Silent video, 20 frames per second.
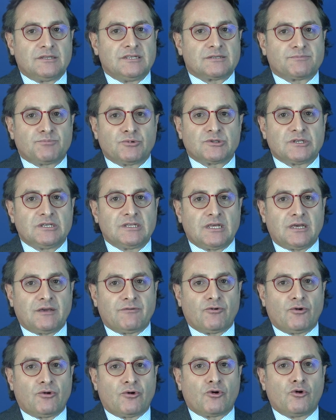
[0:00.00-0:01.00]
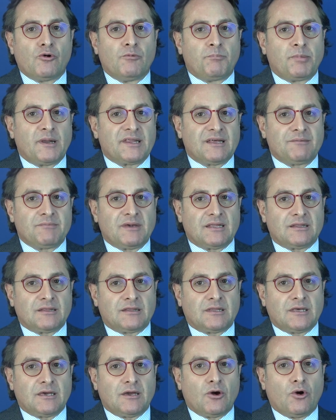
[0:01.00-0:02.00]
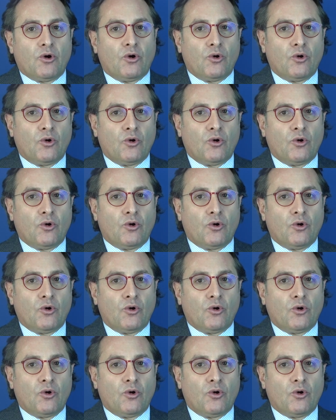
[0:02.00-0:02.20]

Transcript: dispositivo completamente